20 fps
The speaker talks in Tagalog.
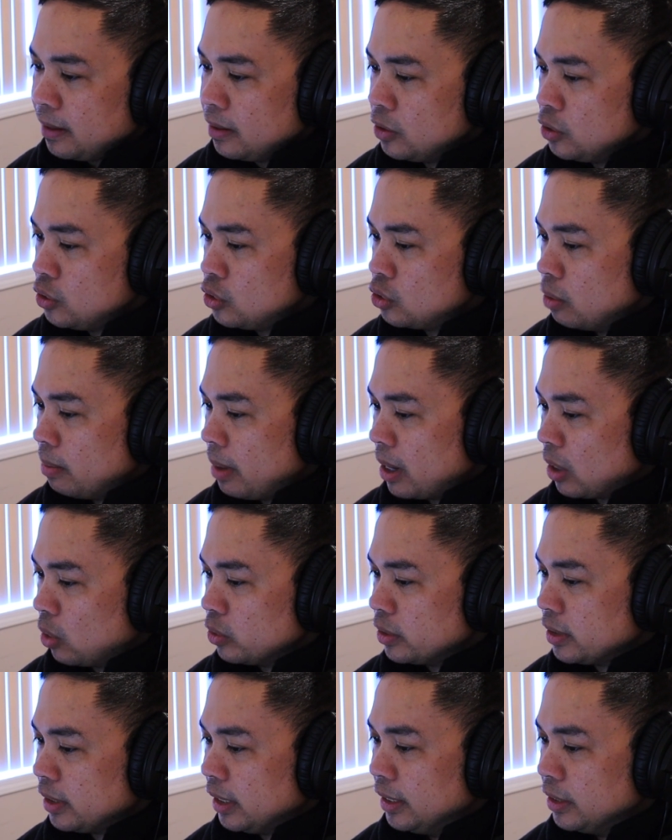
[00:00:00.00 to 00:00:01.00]

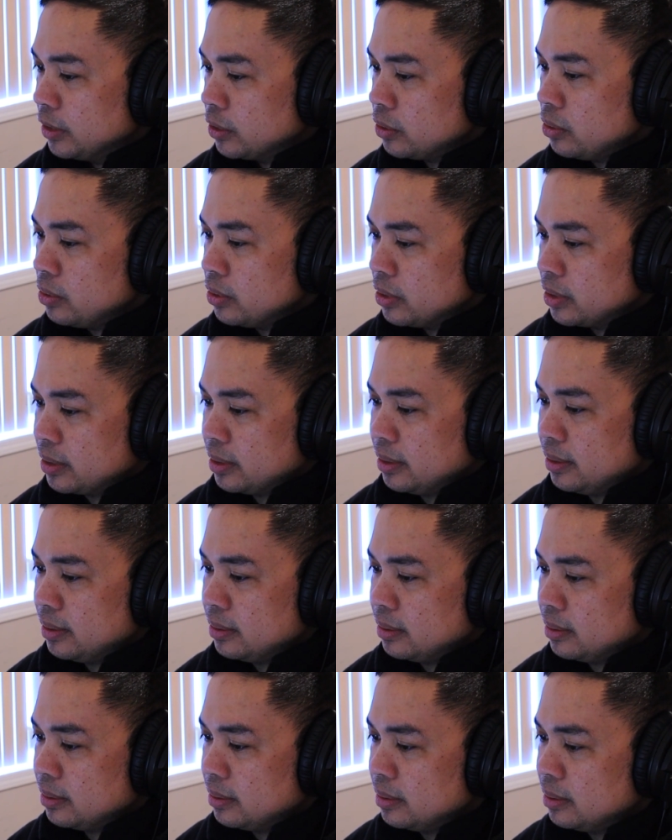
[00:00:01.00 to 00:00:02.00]
Sumagot si Jesus,
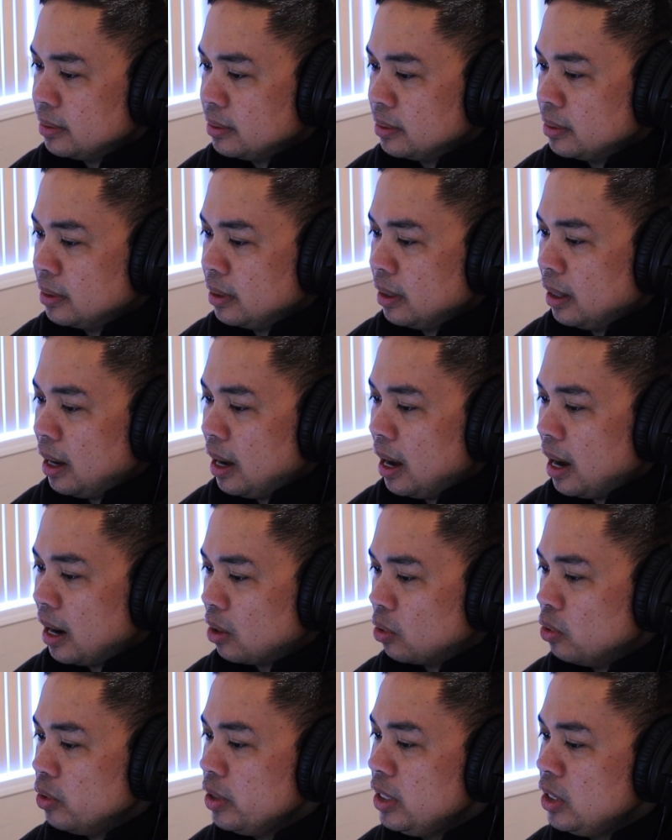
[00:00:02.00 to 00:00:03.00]

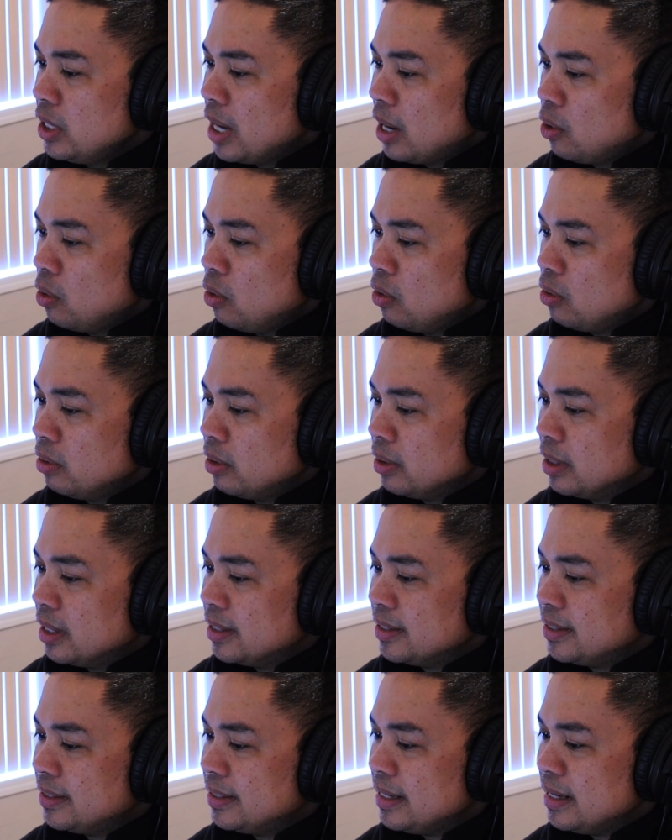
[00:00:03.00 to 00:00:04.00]
Ako'y yaong
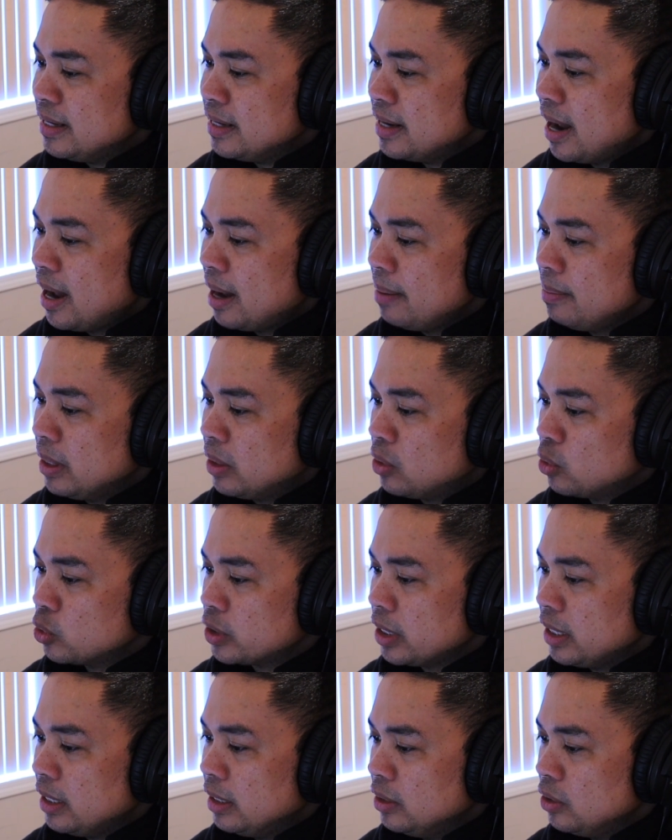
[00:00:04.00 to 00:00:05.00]
sinabi ko
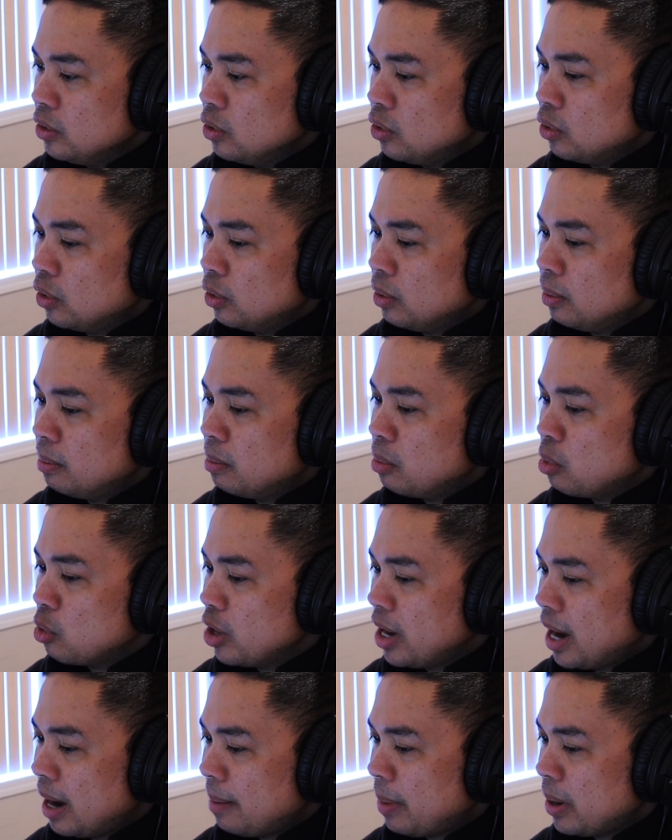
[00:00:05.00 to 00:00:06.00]
sa inyo
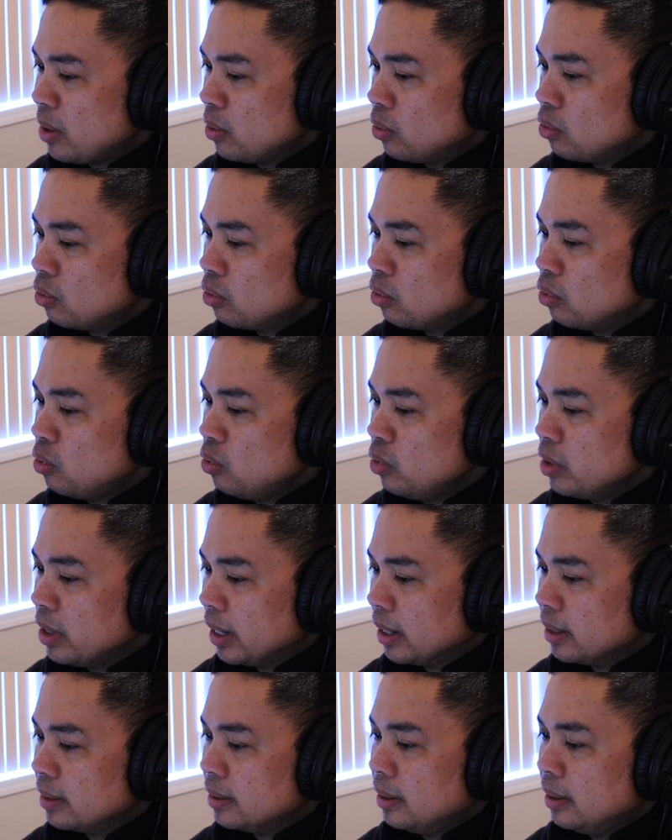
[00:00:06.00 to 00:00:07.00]
mula pa noong
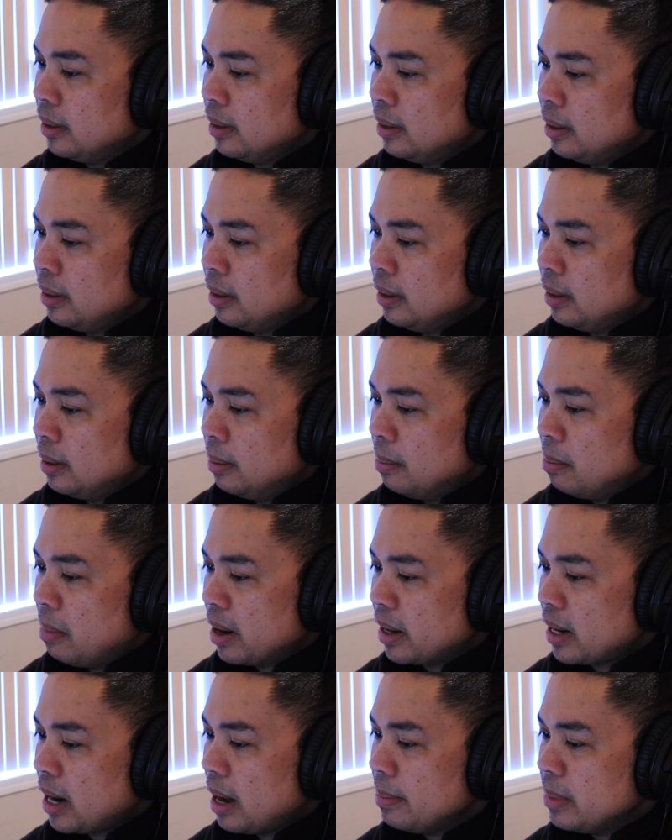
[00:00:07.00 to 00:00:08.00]
una.
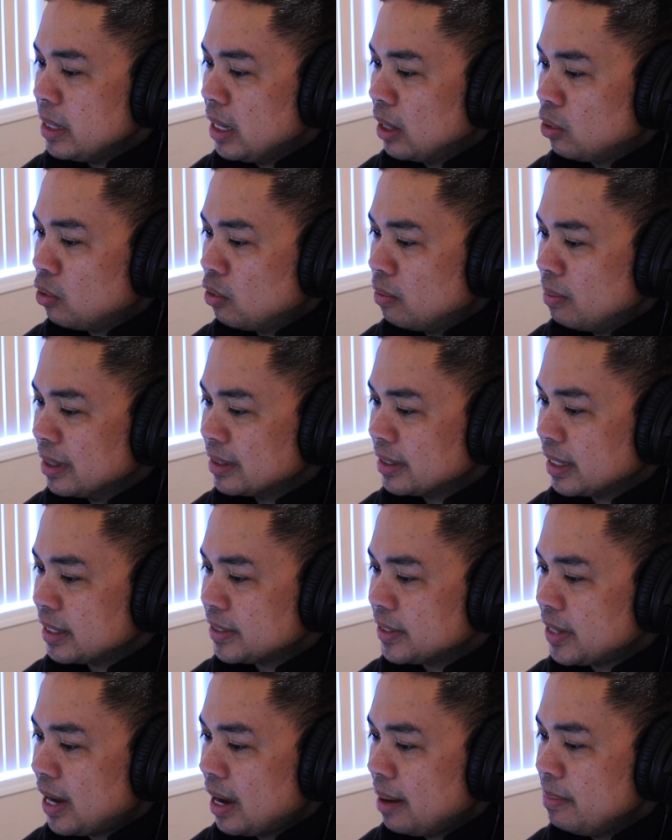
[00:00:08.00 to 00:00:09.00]
Marami akong
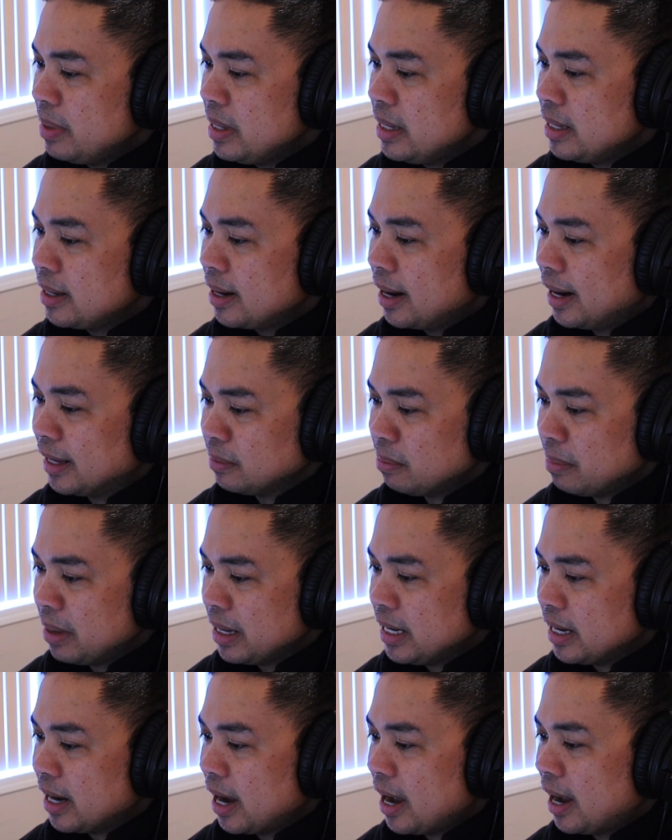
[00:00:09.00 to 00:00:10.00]
masasabi at
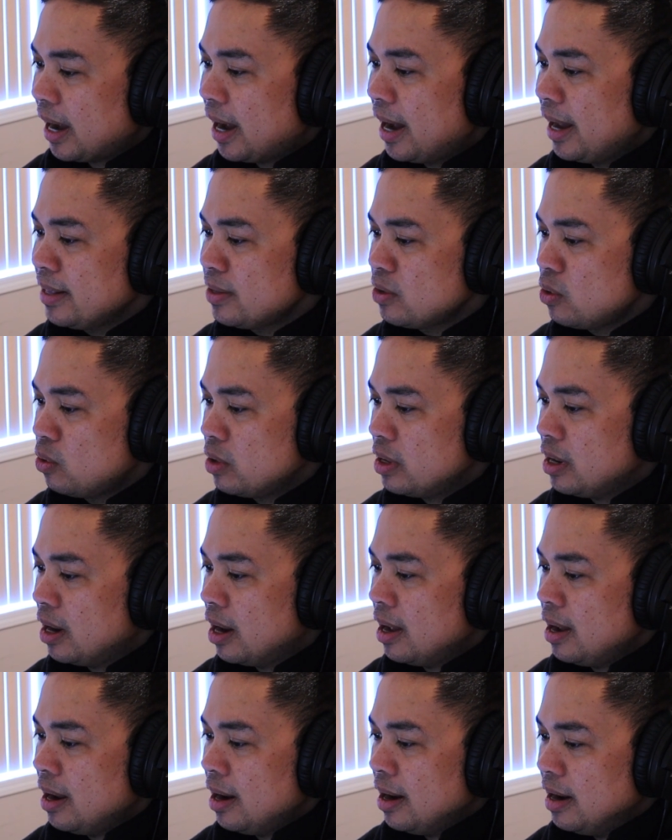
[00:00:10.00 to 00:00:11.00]
maihahatol
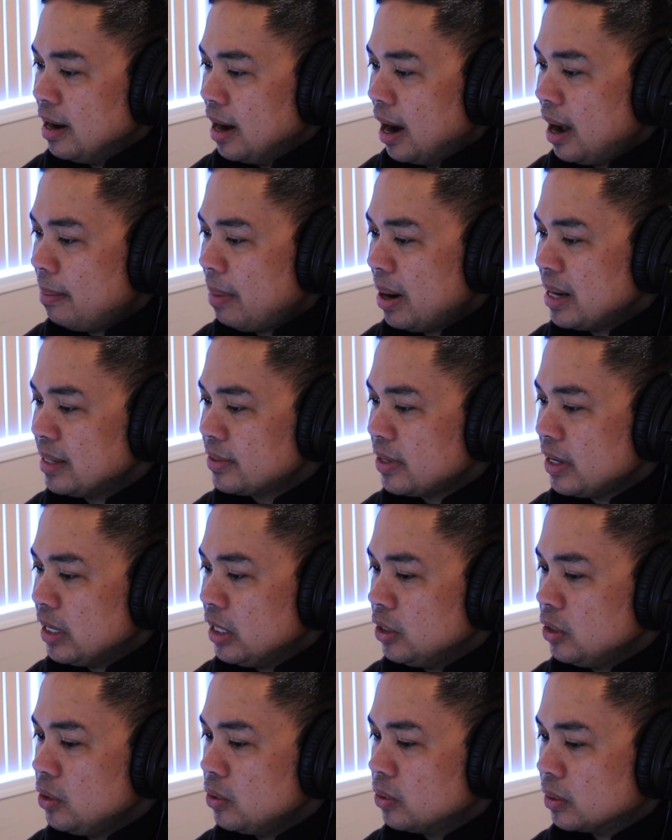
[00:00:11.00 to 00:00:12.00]
laban sa
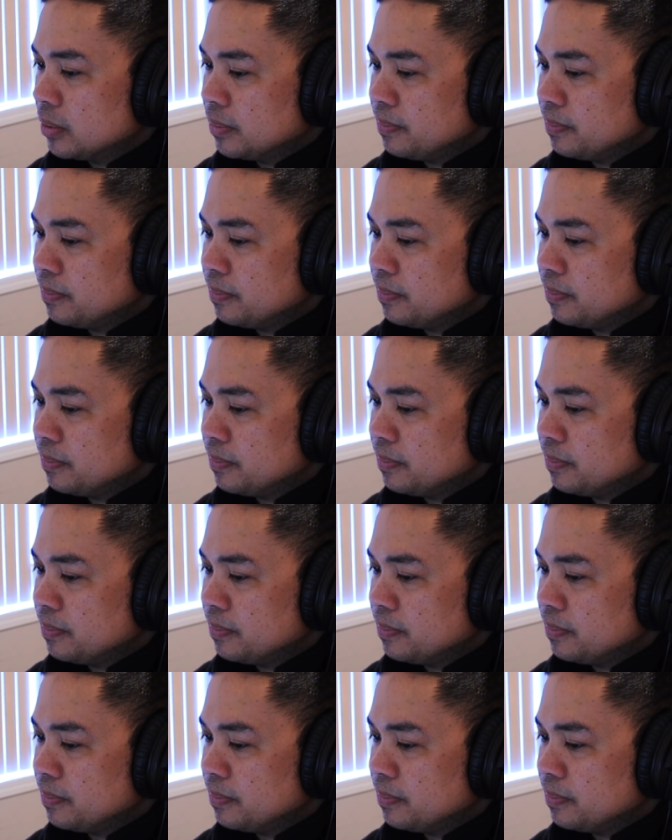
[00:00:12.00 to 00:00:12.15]
inyo.